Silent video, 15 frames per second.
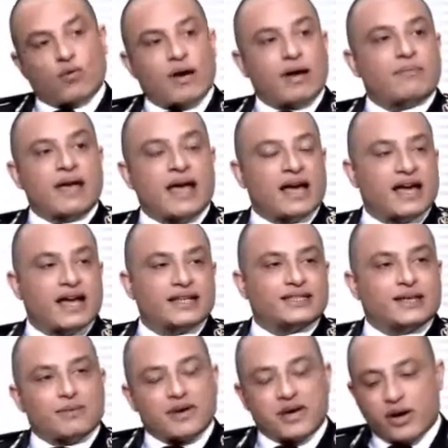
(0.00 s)
ومهما
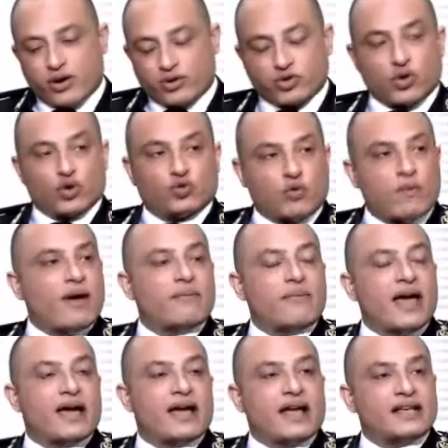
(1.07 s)
انجزنا من جراجات
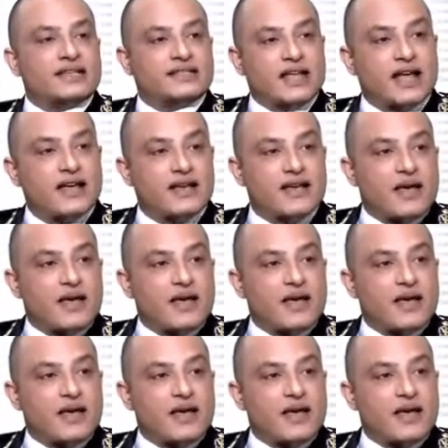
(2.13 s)
ومهما انجزنا